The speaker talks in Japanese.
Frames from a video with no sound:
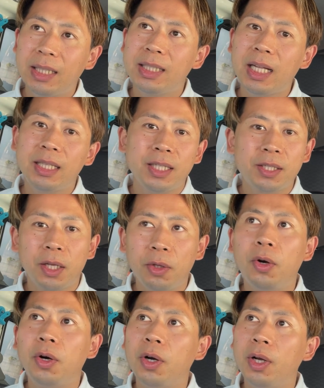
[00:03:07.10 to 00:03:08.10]
やってたんですけ
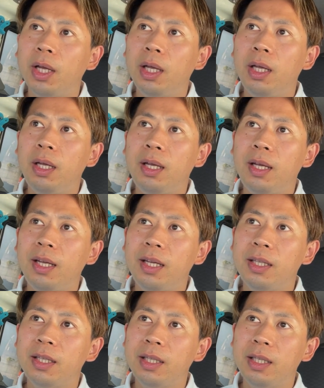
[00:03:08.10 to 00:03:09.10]
ど、
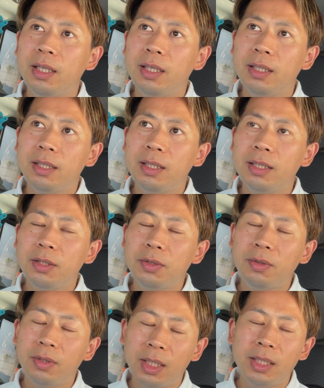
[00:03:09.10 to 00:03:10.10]
えー、
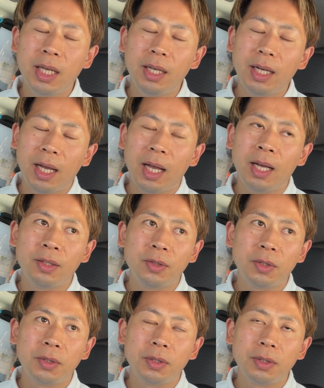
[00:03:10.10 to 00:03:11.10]
ちょっとね前回あの
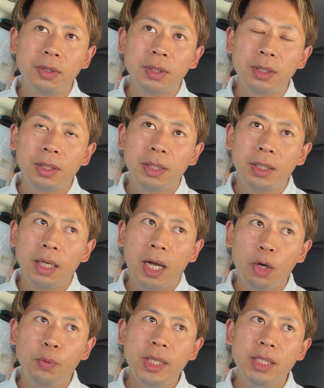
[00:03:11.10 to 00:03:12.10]

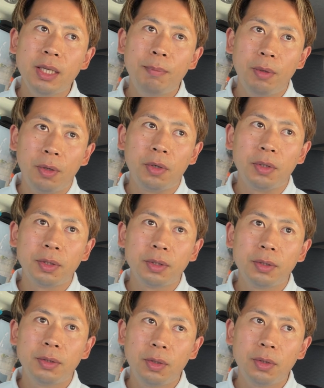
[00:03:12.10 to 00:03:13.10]
ハロウィンジャンボ
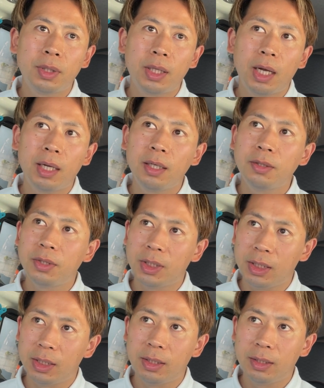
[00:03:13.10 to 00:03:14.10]
と宝く
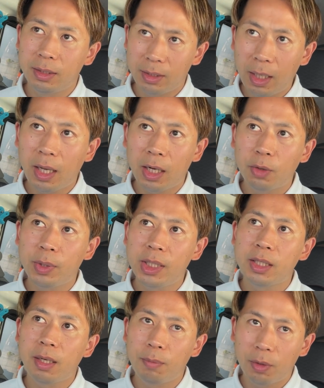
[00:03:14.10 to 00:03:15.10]
じね
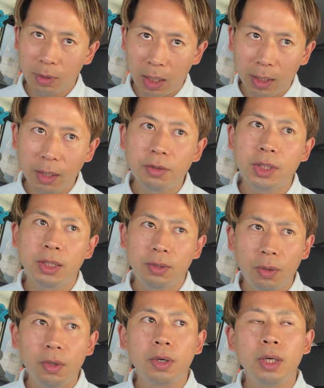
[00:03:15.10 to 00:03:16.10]
ハロウィンジャンボ宝くじ
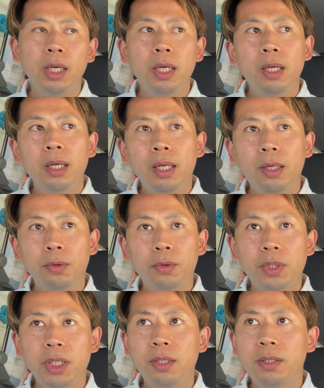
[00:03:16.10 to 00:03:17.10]
と
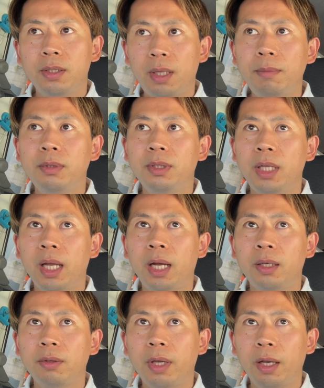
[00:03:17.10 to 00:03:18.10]
ロト6ダブルであ
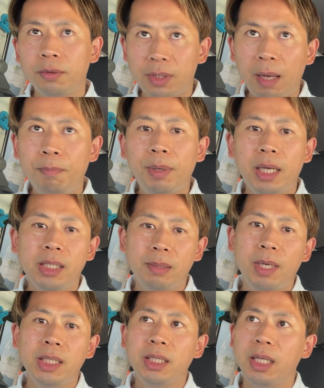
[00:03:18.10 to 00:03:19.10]
の結構惨敗
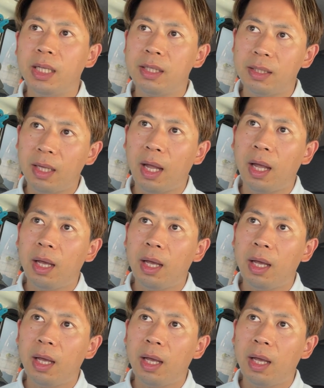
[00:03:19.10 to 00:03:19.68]
しましてですね、